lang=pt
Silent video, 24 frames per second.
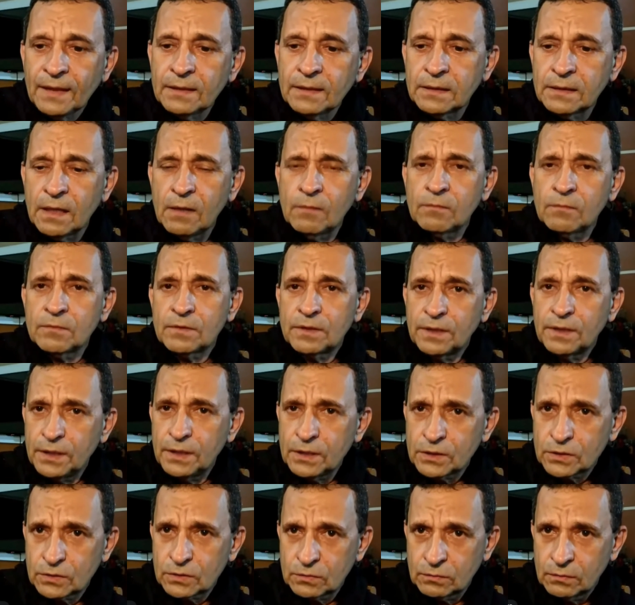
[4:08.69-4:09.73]
Então,
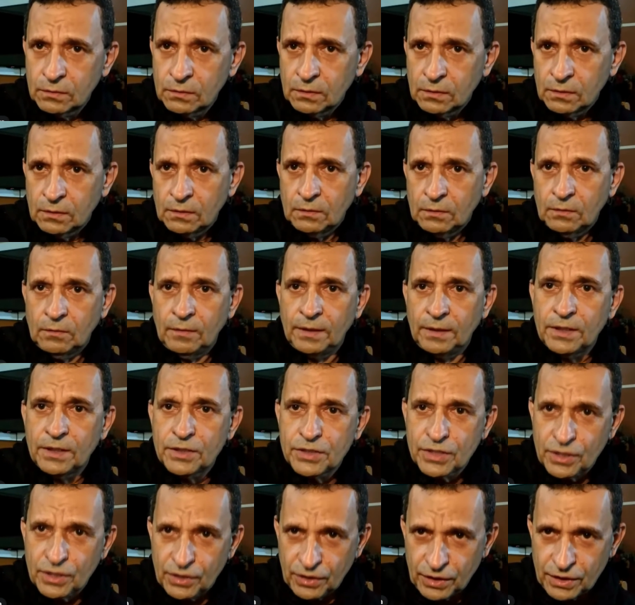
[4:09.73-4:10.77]
Cristo, a
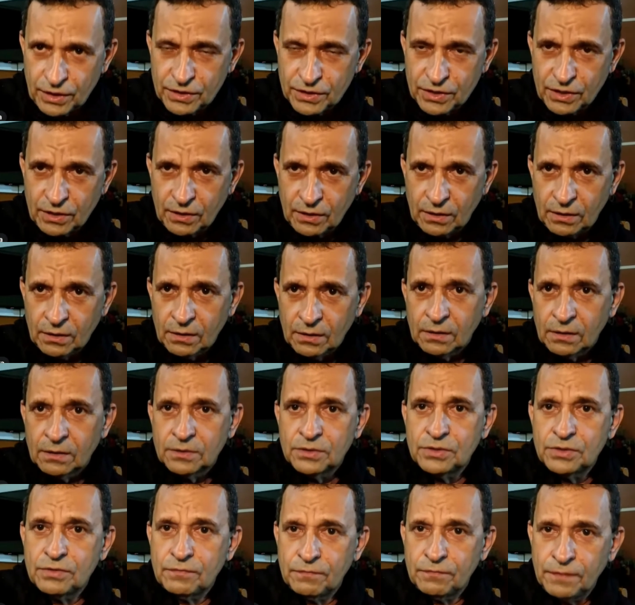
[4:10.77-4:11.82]
energia crística,
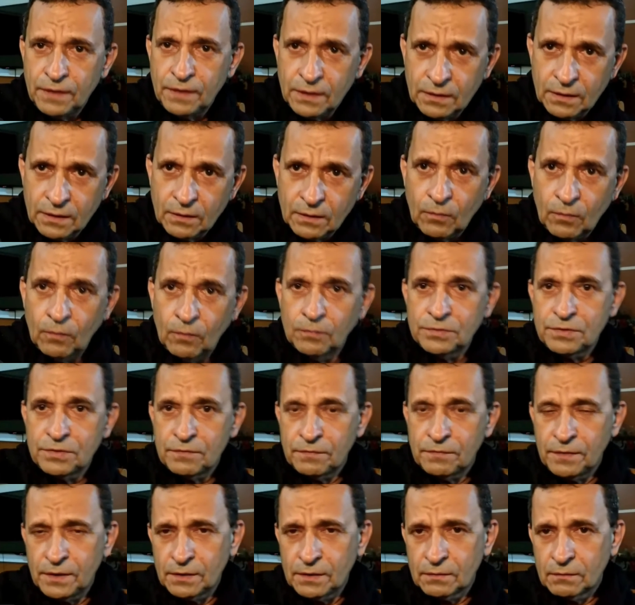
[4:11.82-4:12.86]
divina ou
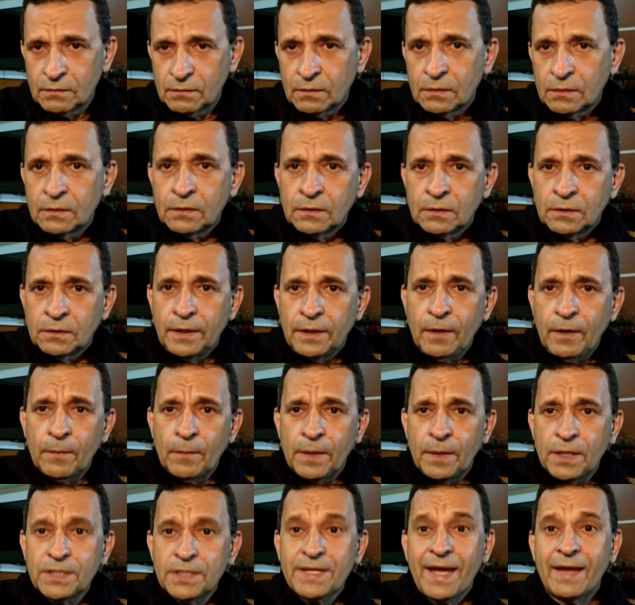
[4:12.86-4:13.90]
divino,
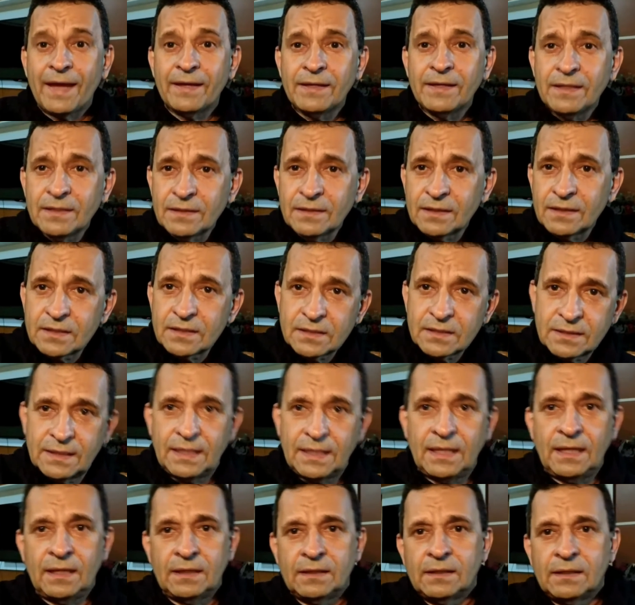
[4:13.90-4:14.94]
realmente ainda
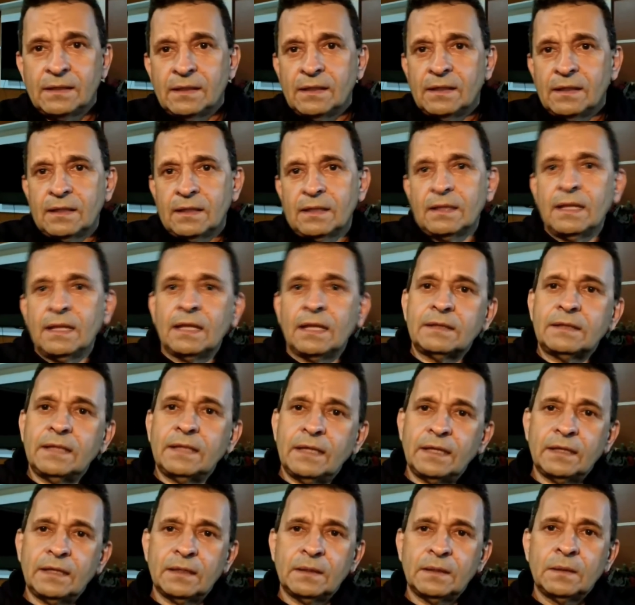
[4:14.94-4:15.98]
está na
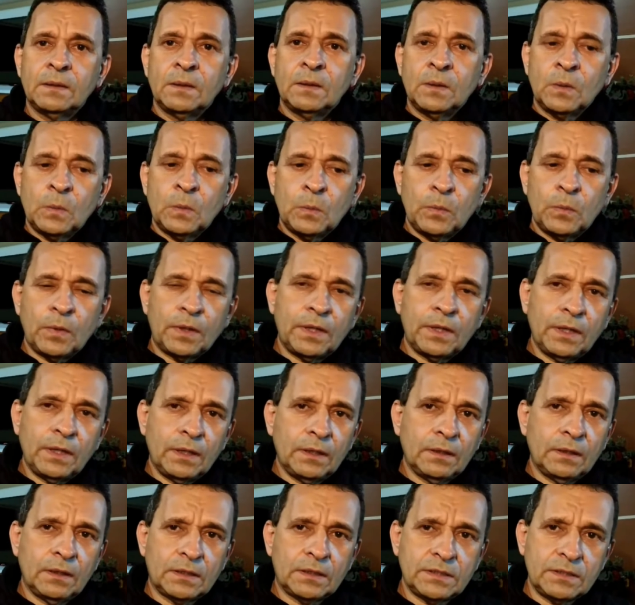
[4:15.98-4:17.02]
Terra.
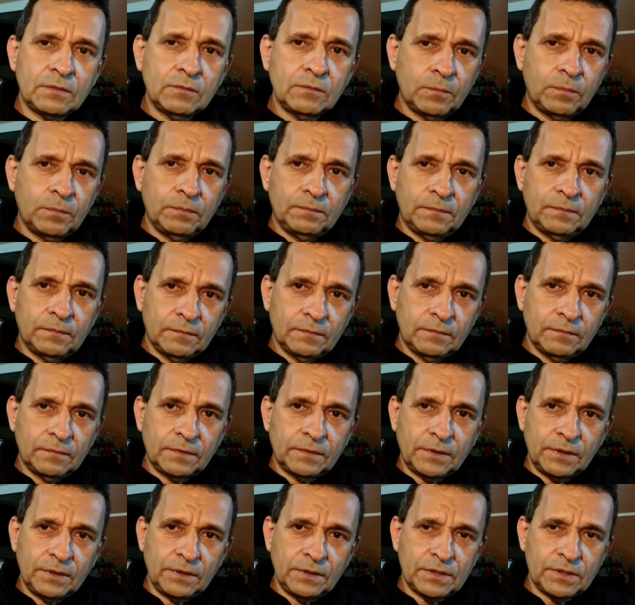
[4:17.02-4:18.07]
Porque, assim,
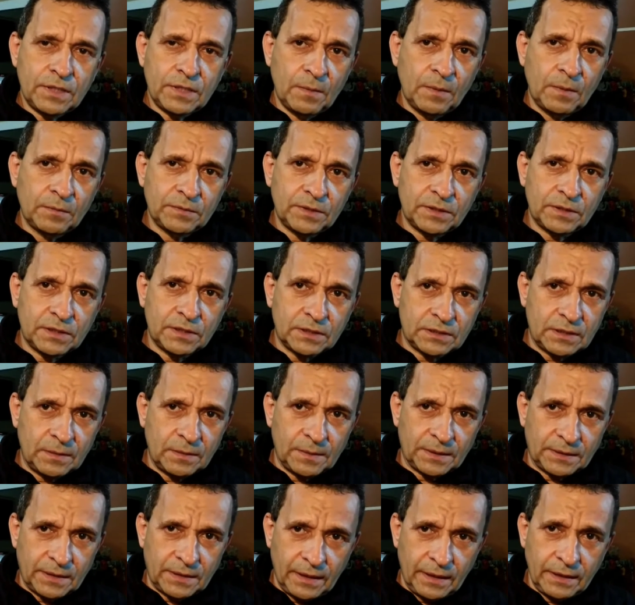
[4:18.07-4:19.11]
o que chamam de
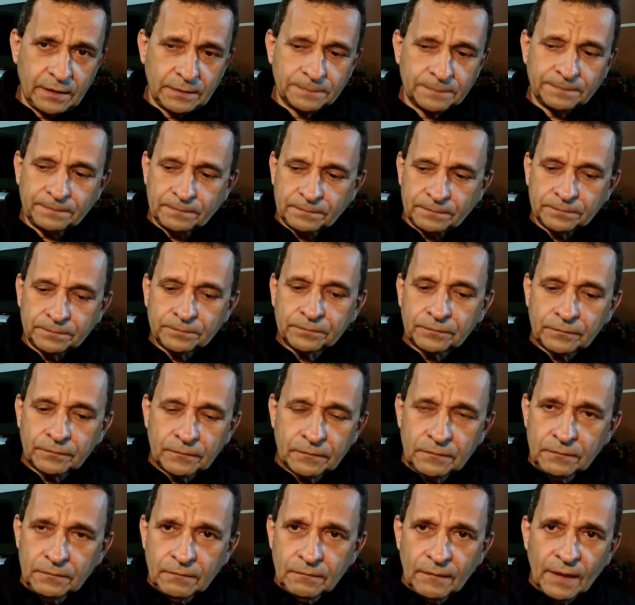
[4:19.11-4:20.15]
sistema Terra,
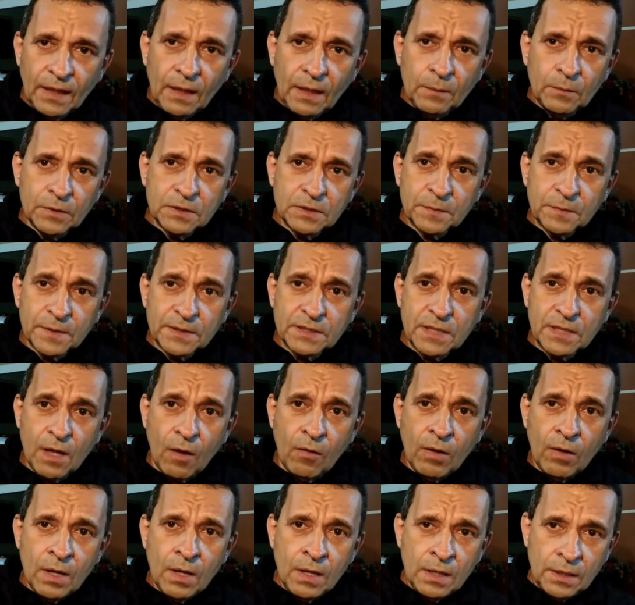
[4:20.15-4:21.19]
é muito
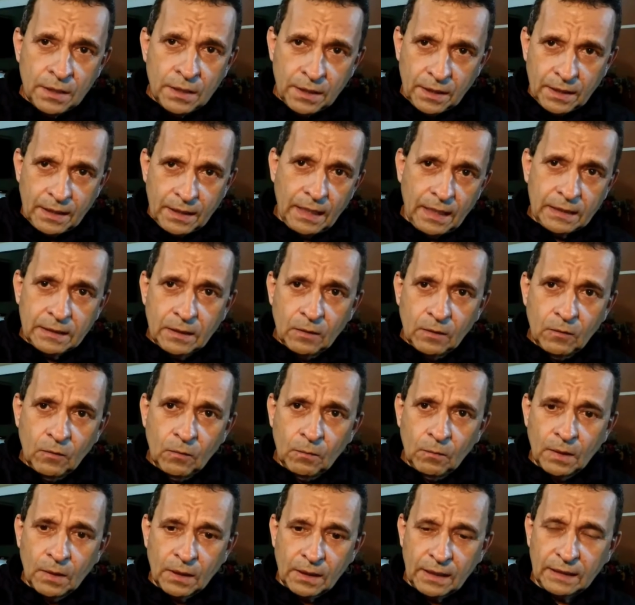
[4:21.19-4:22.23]
especial. E cada
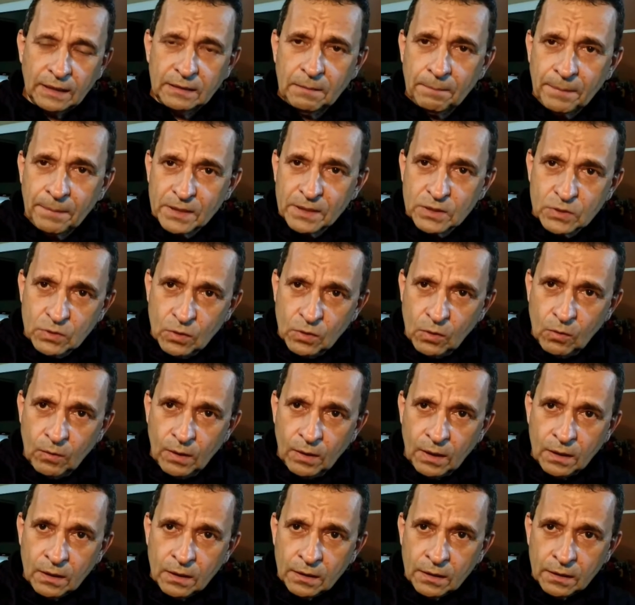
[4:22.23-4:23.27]
uma, cada
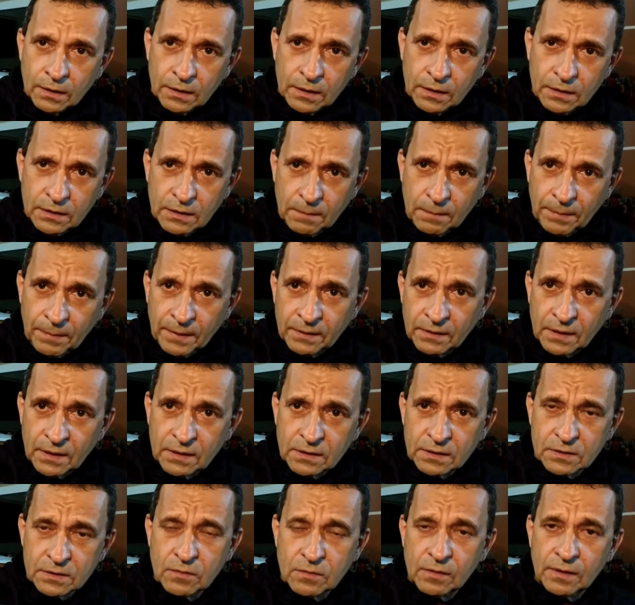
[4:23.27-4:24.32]
pessoa,
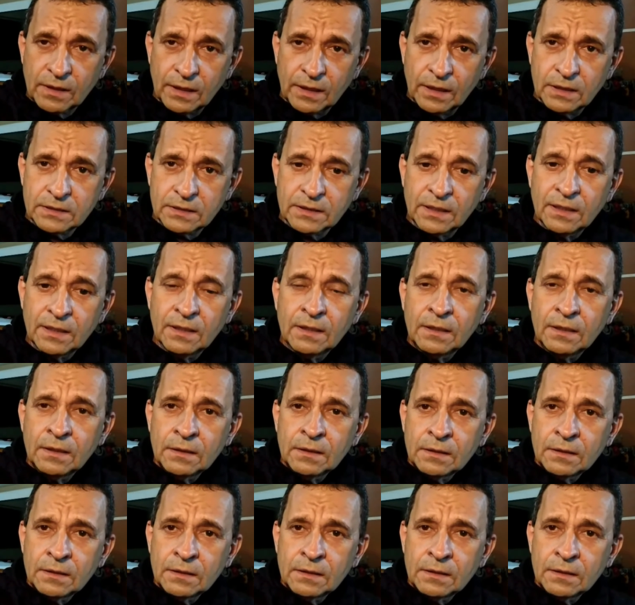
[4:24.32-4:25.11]
independente da sua crença,